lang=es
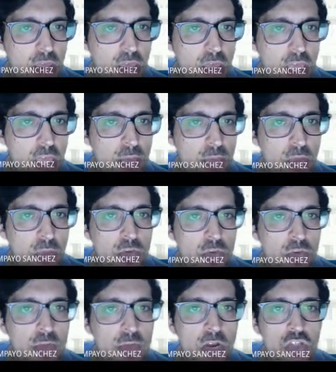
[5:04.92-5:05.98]
Y podemos
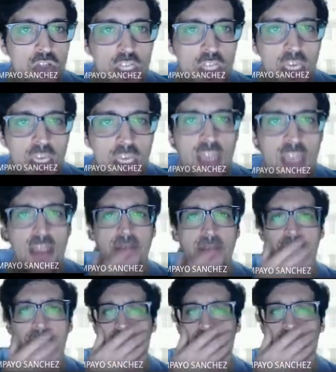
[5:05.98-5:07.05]
ver lo siguiente,
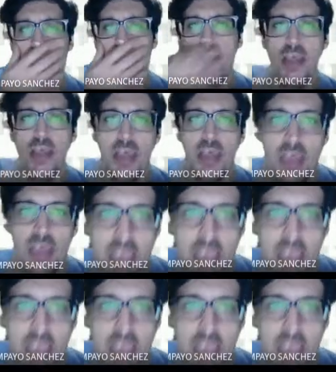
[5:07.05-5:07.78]
que